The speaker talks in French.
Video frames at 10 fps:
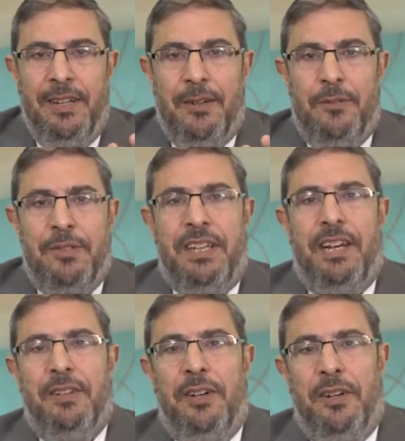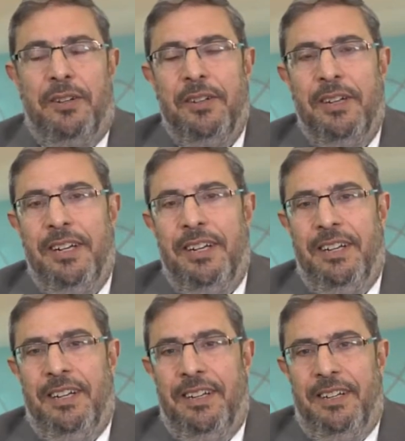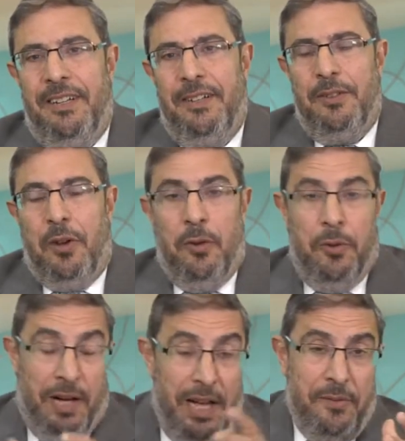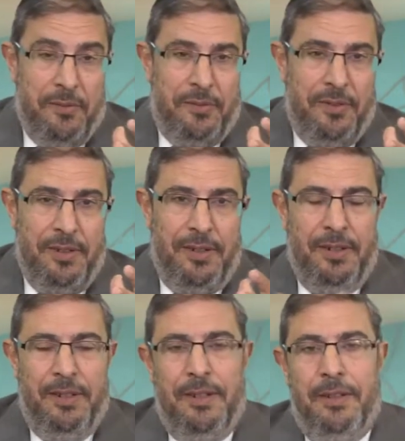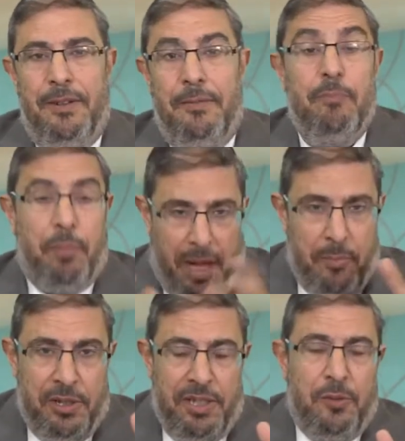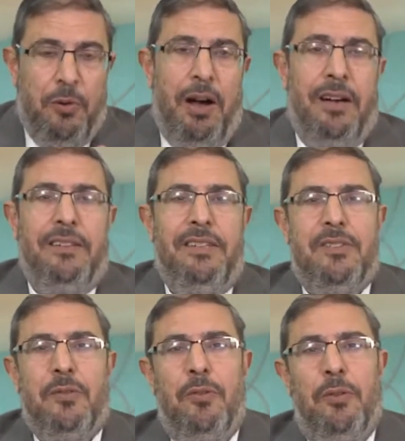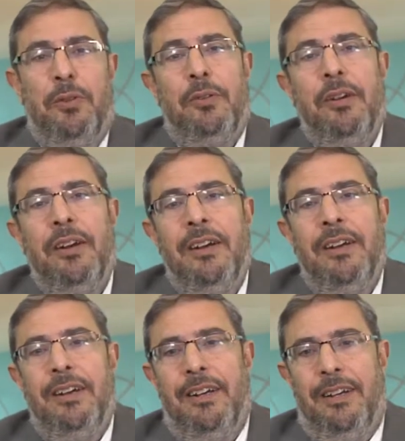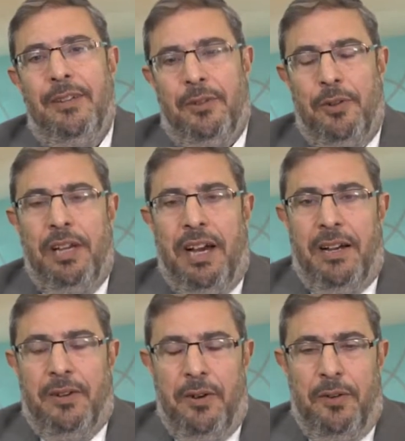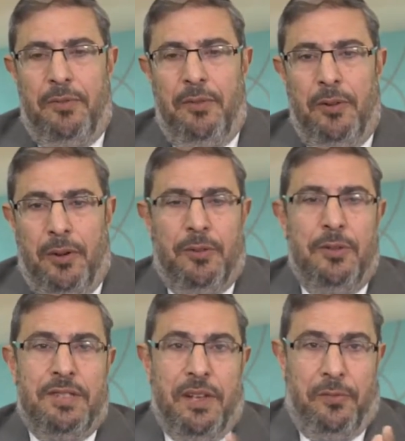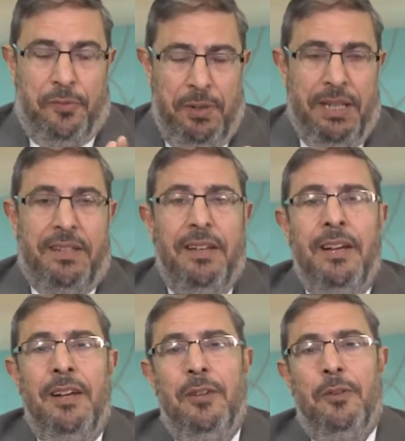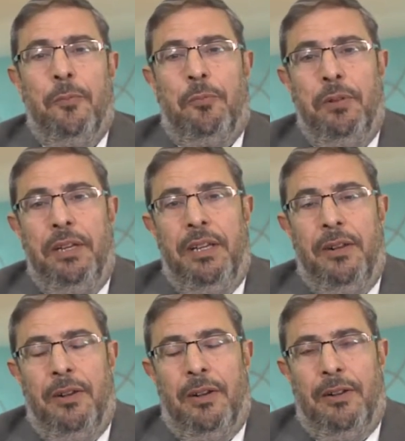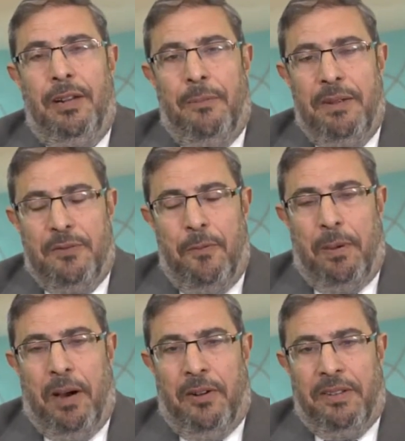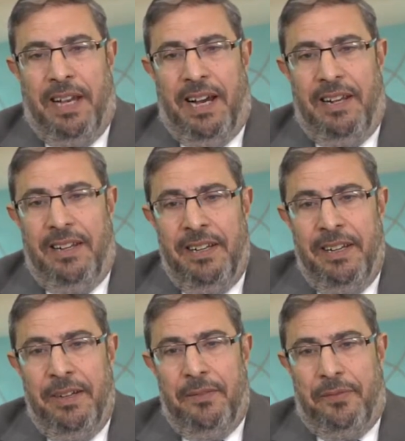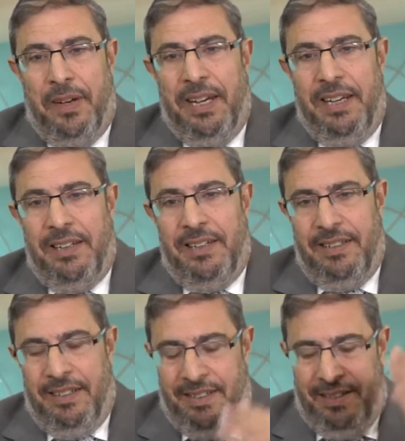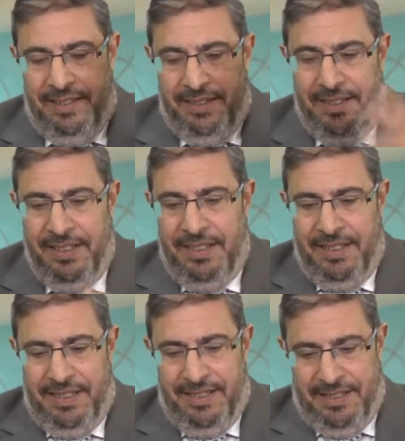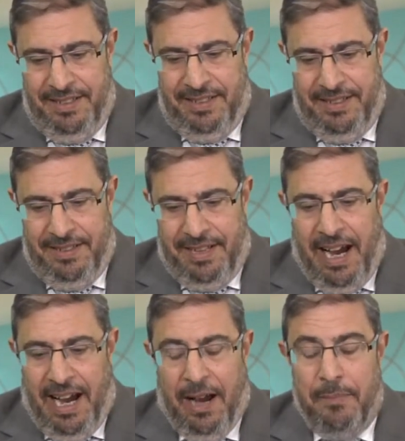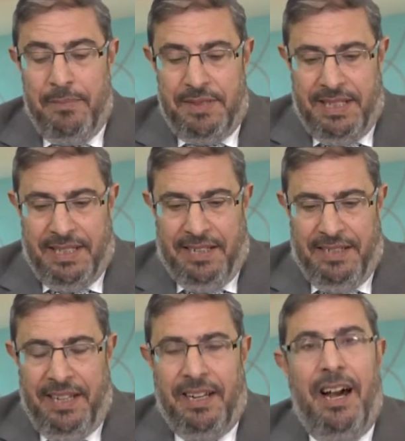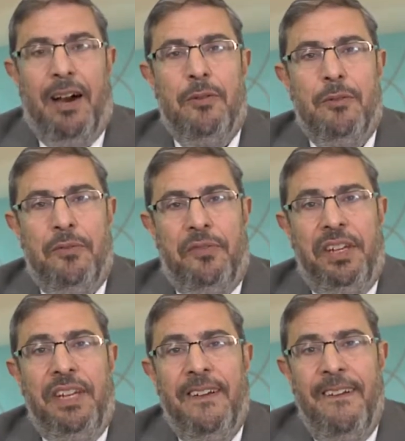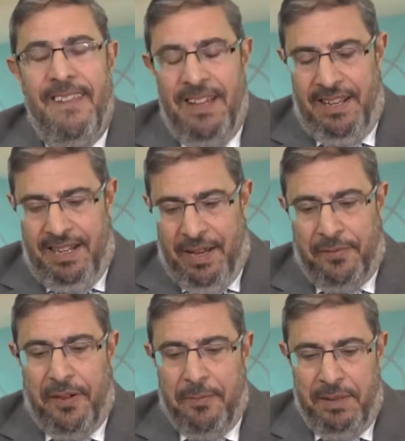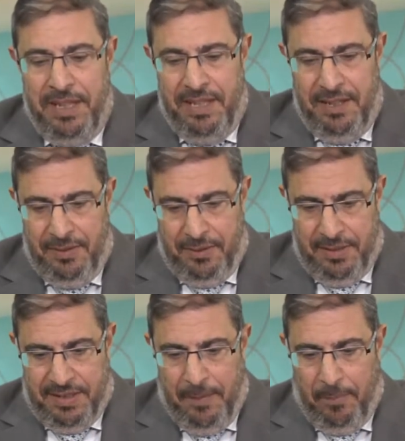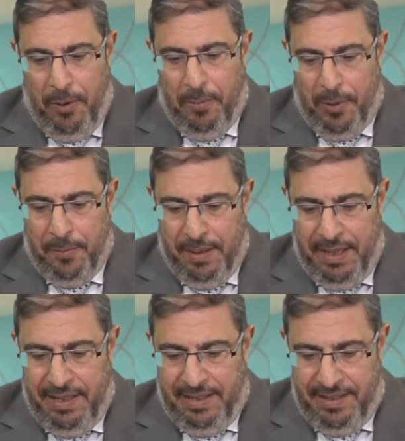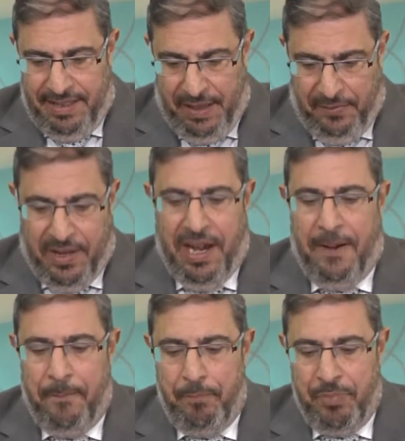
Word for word: concernant, euh, dans le rêve euh, prémonitoire, disons-le, de Yaakov lors de sa fuite depuis la maison parentale vers euh, euh, Aram, c'est-à-dire là où vit euh, la famille de sa propre mère, Rivka.